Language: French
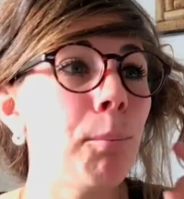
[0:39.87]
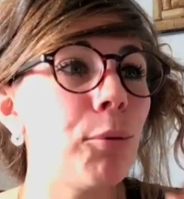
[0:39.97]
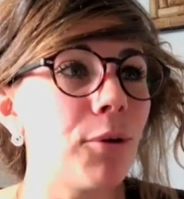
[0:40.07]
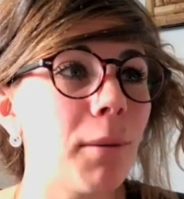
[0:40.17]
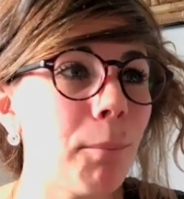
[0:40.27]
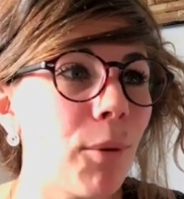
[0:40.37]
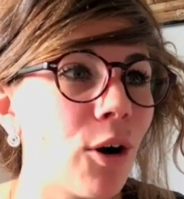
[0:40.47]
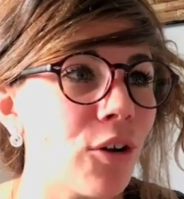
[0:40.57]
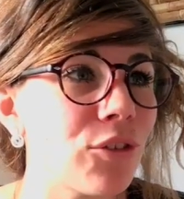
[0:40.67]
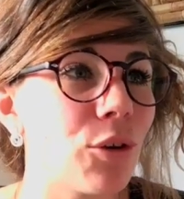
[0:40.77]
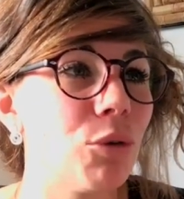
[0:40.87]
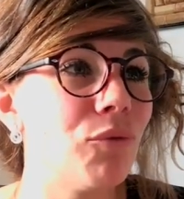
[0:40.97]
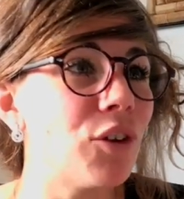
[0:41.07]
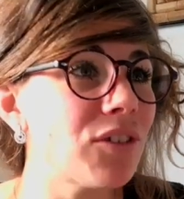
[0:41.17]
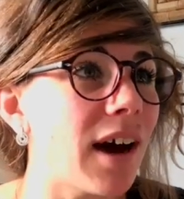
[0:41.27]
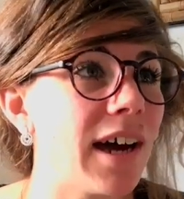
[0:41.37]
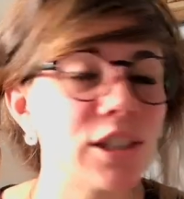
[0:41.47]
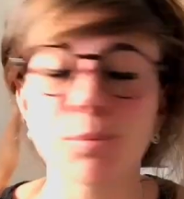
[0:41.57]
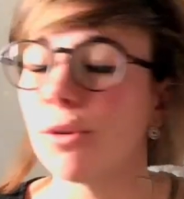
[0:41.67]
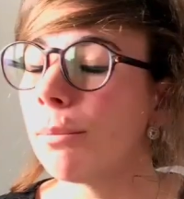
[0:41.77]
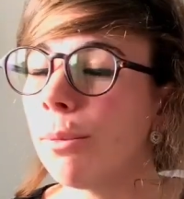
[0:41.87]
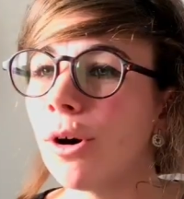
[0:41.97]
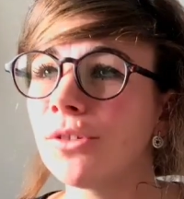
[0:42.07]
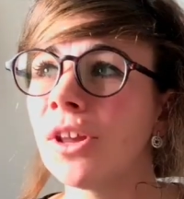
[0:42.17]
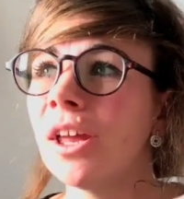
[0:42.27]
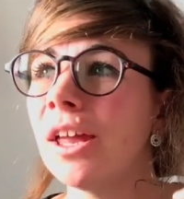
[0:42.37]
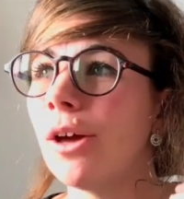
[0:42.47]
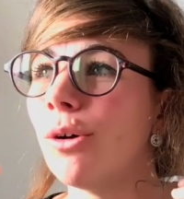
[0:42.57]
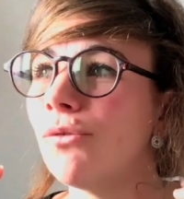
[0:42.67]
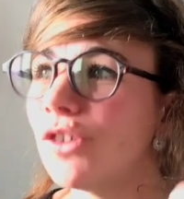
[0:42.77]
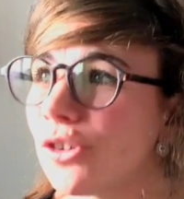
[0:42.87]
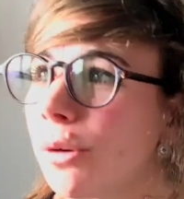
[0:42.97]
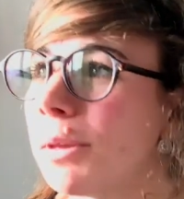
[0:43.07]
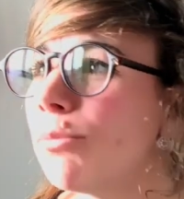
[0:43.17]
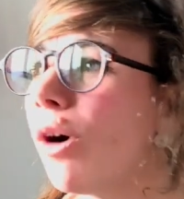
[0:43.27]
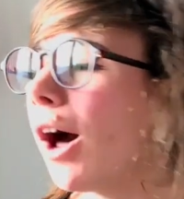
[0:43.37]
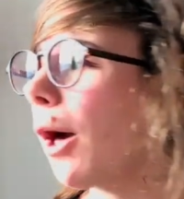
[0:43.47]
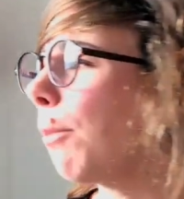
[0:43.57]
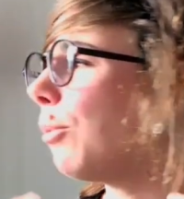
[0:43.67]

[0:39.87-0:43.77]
peu importe euh, votre âge, peu importe euh, votre mémoire,